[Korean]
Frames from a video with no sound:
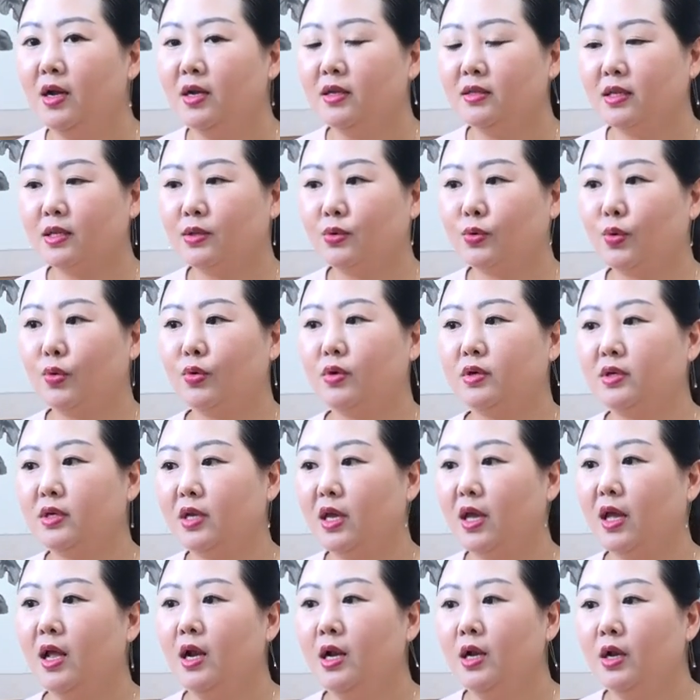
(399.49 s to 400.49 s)
근데 또
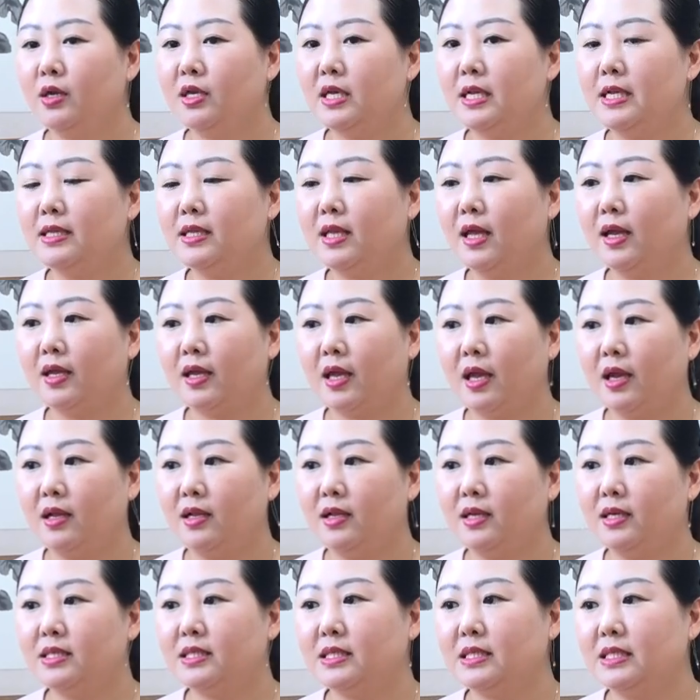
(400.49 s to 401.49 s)
그게 일대1
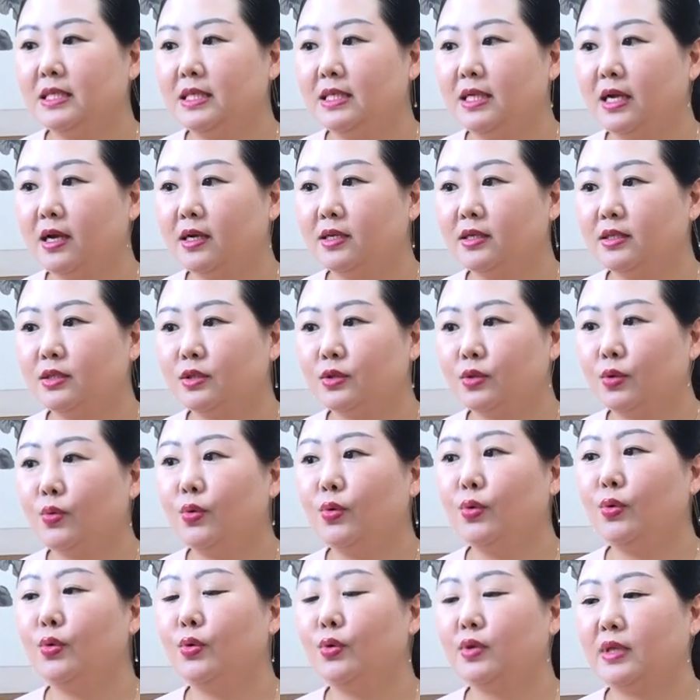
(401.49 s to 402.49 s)
개인 레슨이랑은
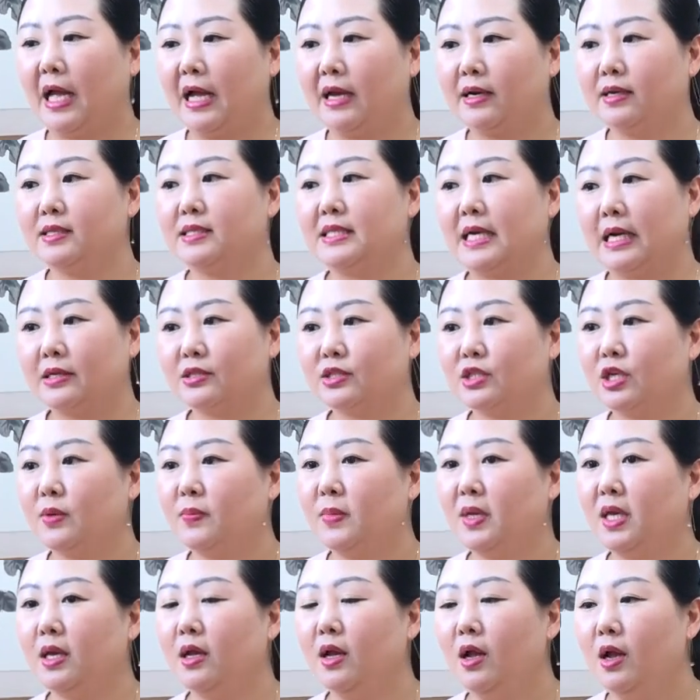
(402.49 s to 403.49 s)
또 다른
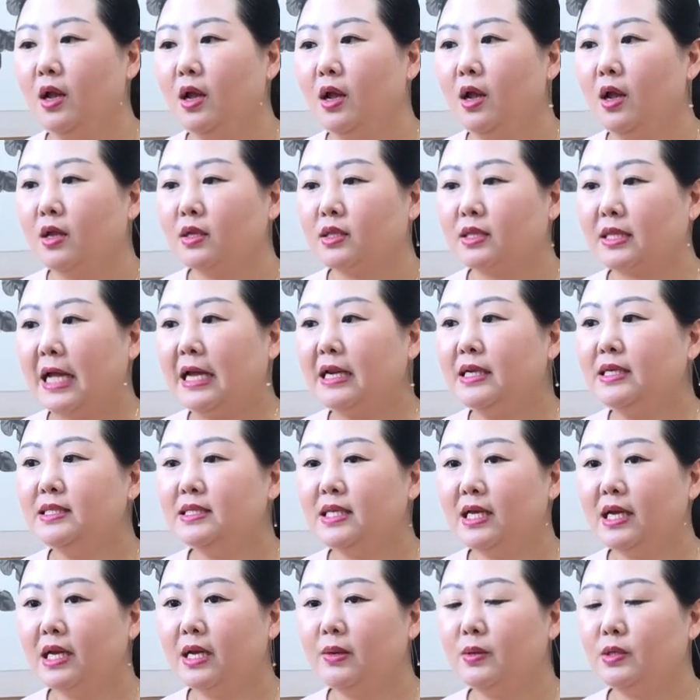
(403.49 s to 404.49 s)
장점이 다른
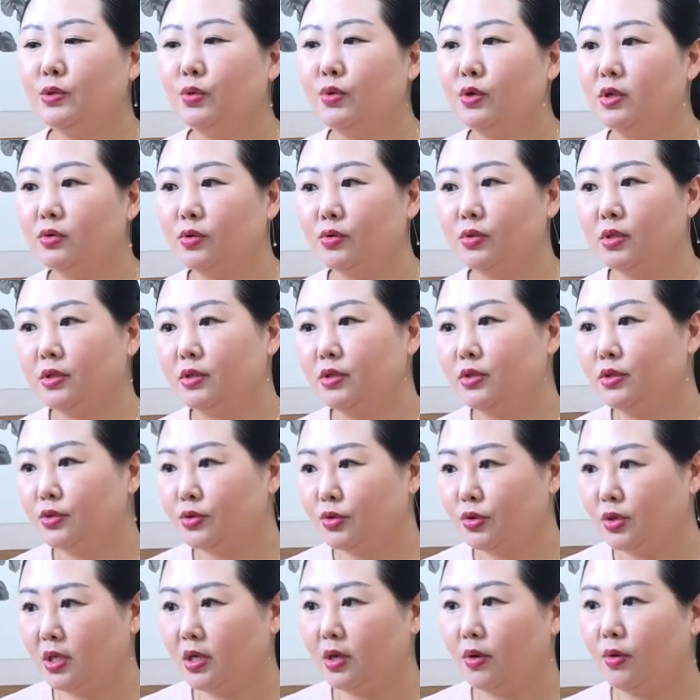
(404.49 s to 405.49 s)
사람의 소리를 또 들을
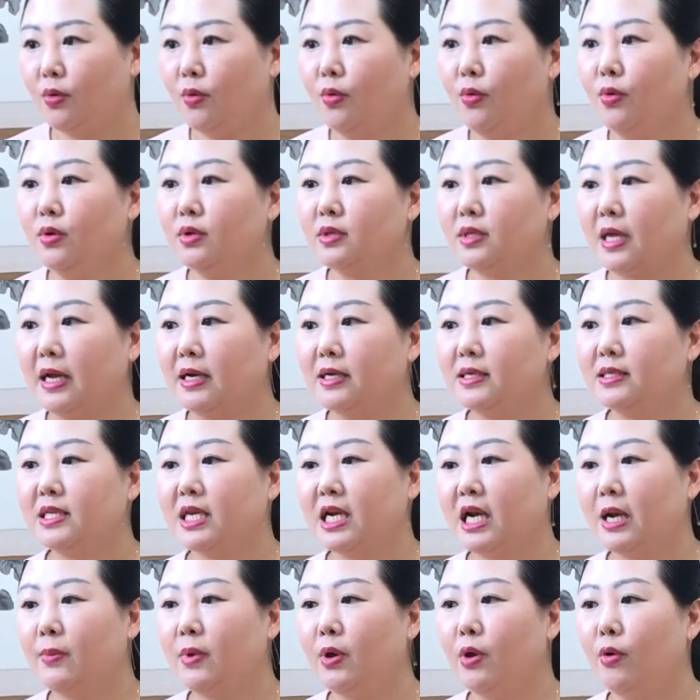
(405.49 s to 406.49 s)
수 있고 다른
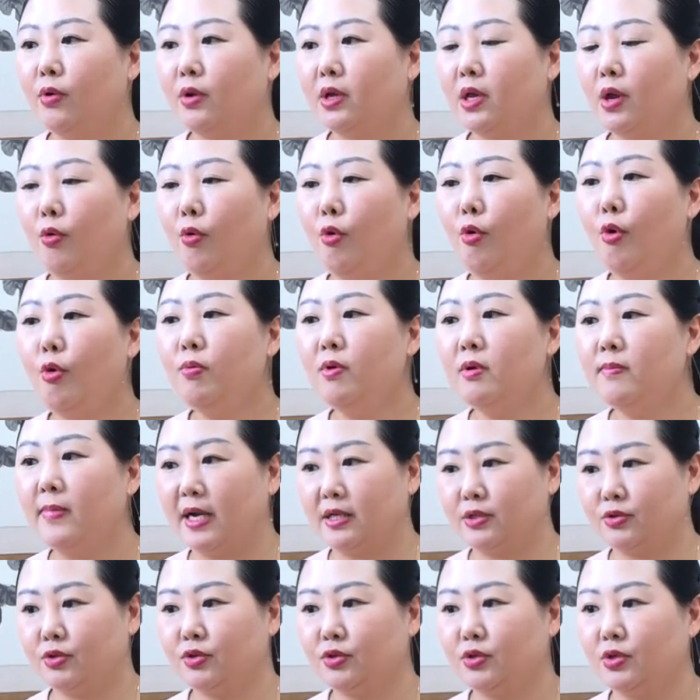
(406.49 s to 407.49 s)
사람의 호흡을
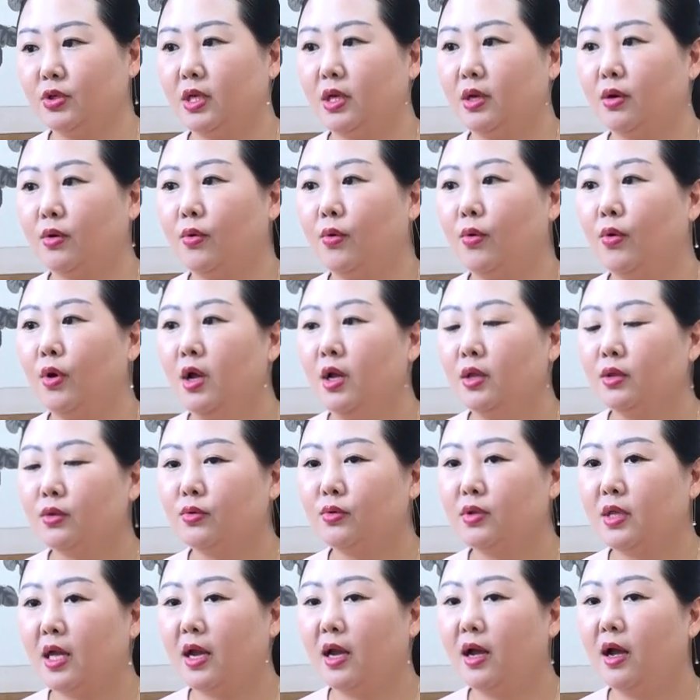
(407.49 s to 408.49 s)
맞출 수 있고
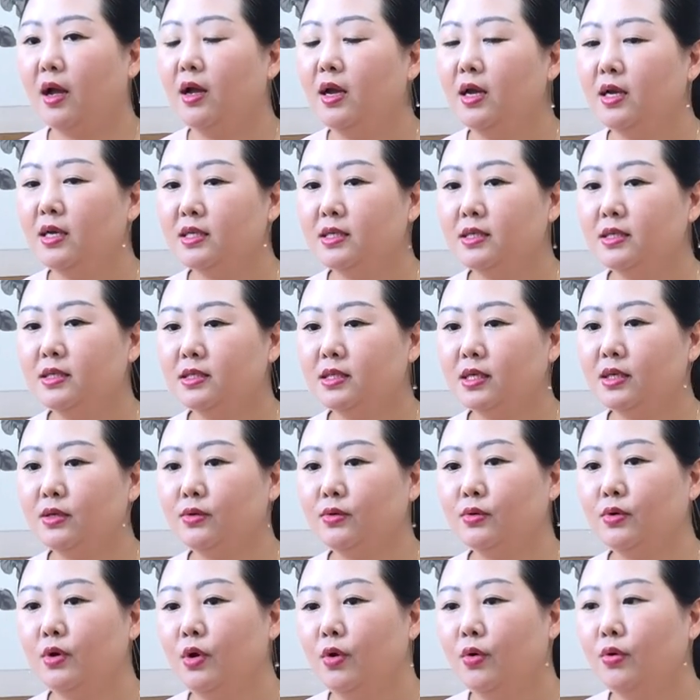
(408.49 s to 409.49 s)
또 내가
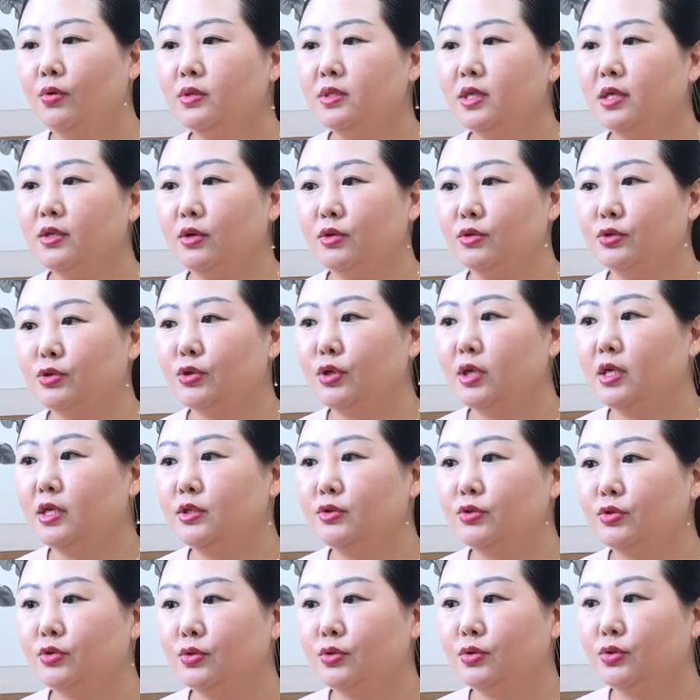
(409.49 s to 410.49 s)
실제로 혼자 연주할
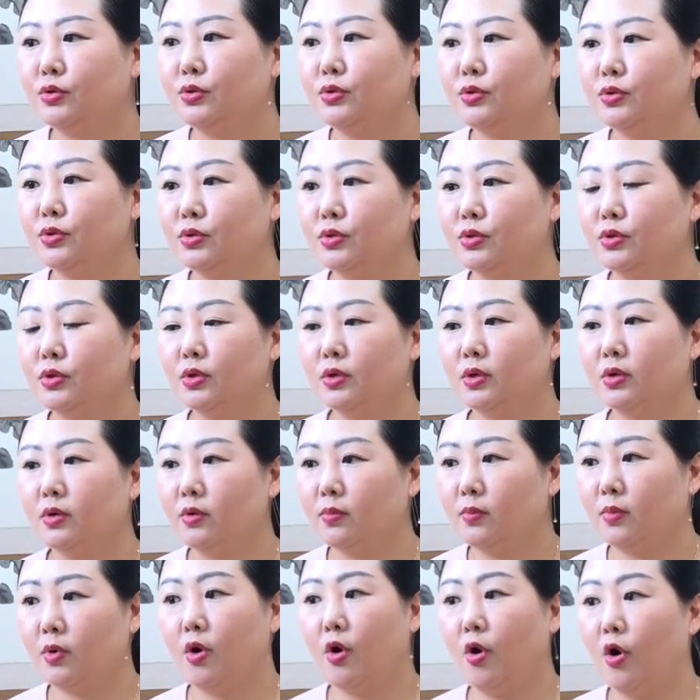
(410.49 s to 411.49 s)
수
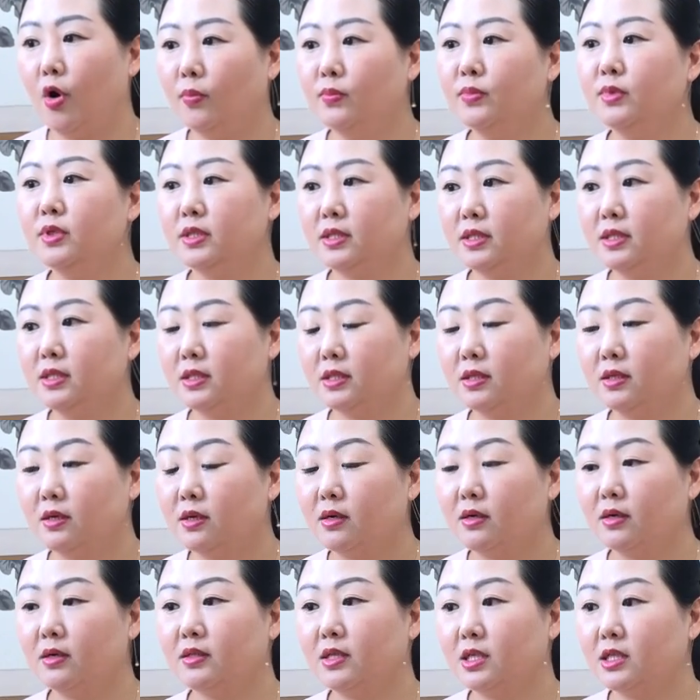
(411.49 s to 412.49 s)
없는
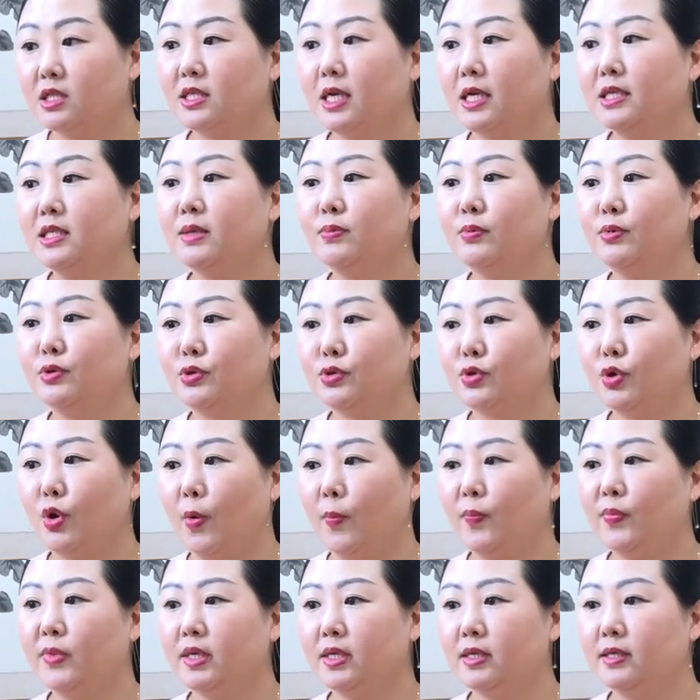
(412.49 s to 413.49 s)
그럴 때는 찾아볼 수
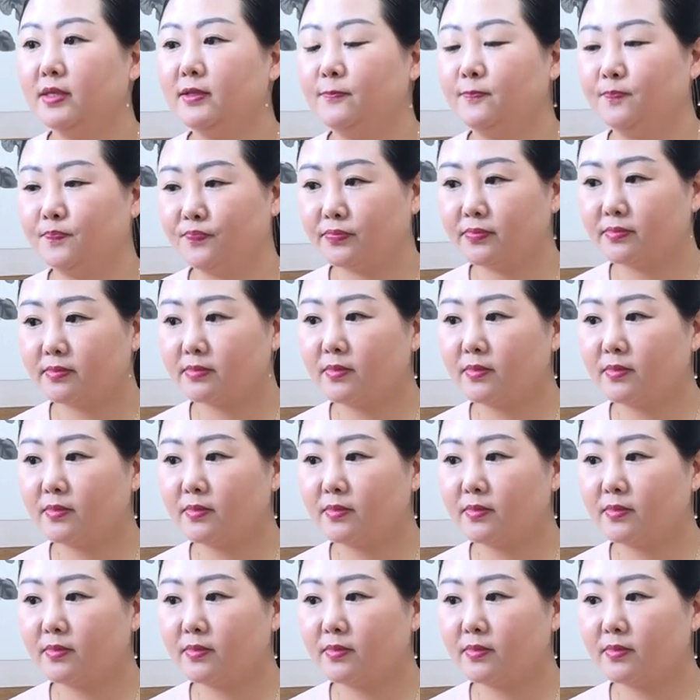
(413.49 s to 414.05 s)
없는